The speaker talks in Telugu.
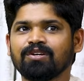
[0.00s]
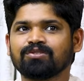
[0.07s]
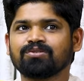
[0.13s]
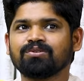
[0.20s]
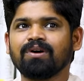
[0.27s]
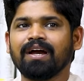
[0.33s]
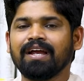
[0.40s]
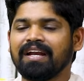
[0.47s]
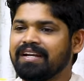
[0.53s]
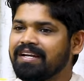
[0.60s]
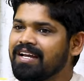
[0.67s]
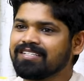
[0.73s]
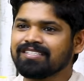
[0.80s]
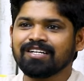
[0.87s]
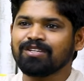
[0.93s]
సో ఆ
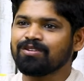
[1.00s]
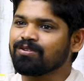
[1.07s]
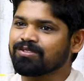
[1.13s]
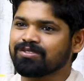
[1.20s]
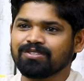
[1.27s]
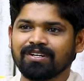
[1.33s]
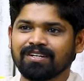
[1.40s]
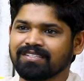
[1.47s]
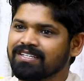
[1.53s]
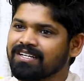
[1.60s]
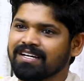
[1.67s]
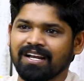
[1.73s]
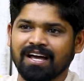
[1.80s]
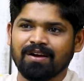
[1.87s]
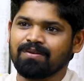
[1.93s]
ఇంటెన్షన్ ఎందుకు వచ్చిందో
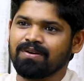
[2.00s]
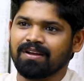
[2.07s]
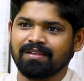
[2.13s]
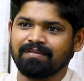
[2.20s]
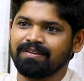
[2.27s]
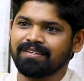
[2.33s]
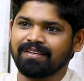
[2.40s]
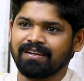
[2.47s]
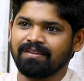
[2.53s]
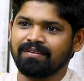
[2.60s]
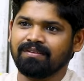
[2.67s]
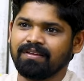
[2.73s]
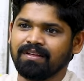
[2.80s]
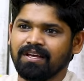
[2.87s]
నిజంగా నాకు కూడా అర్థమైతే లేదు